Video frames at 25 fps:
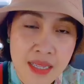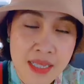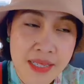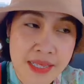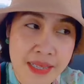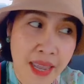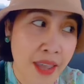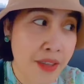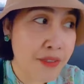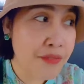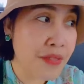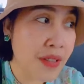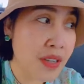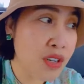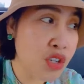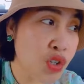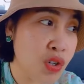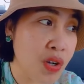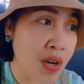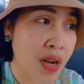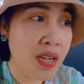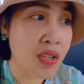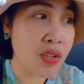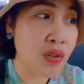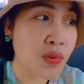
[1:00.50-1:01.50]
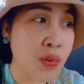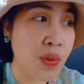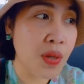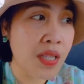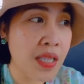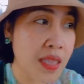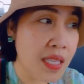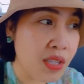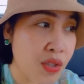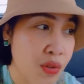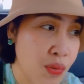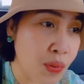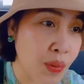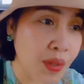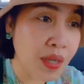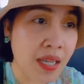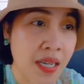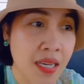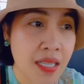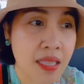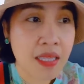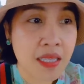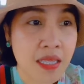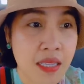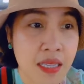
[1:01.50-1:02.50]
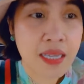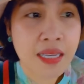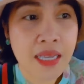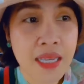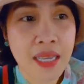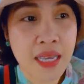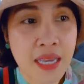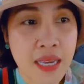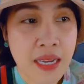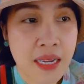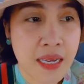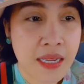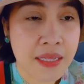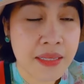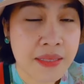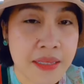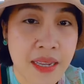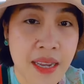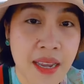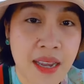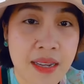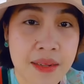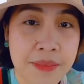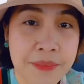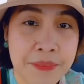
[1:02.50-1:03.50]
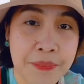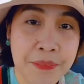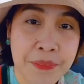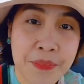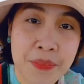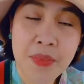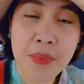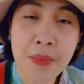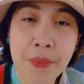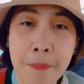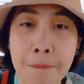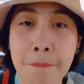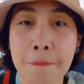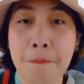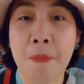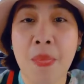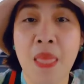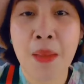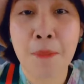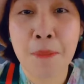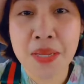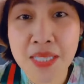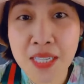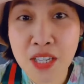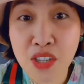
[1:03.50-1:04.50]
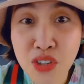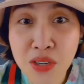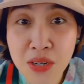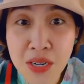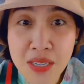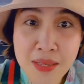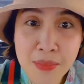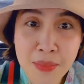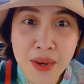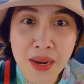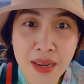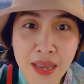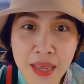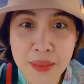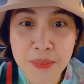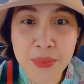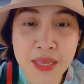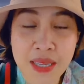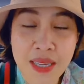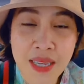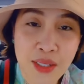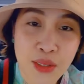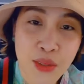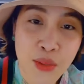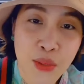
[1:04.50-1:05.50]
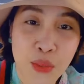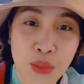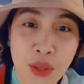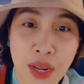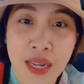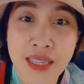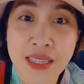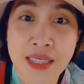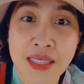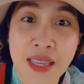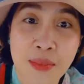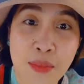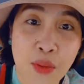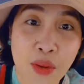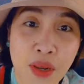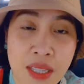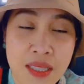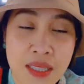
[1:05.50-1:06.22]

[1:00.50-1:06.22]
Safe lang siya. Sulit na sulit. And yeah, pasensya na sa mga kaibigan ko next time.